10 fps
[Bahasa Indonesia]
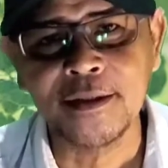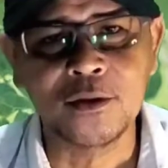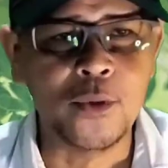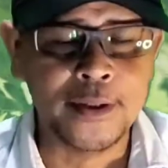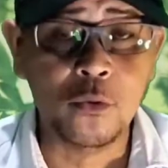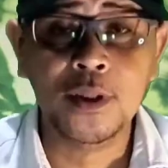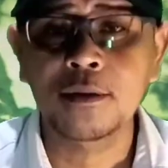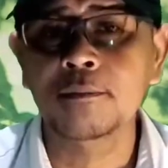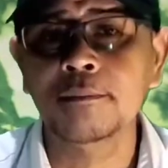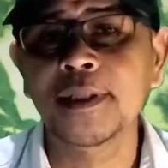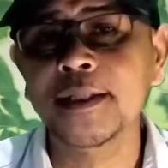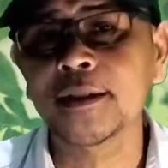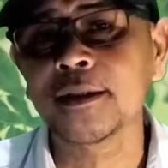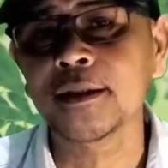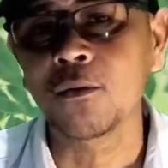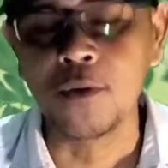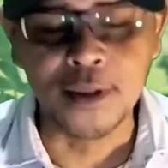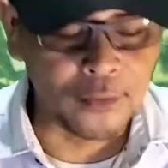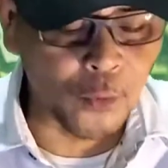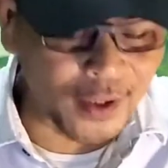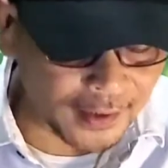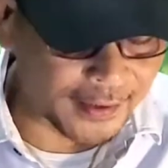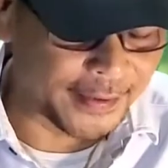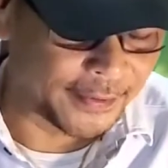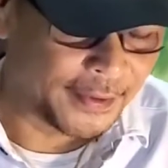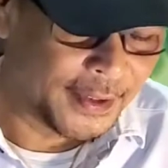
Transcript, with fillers: itu Android miliknya Google, Google ya.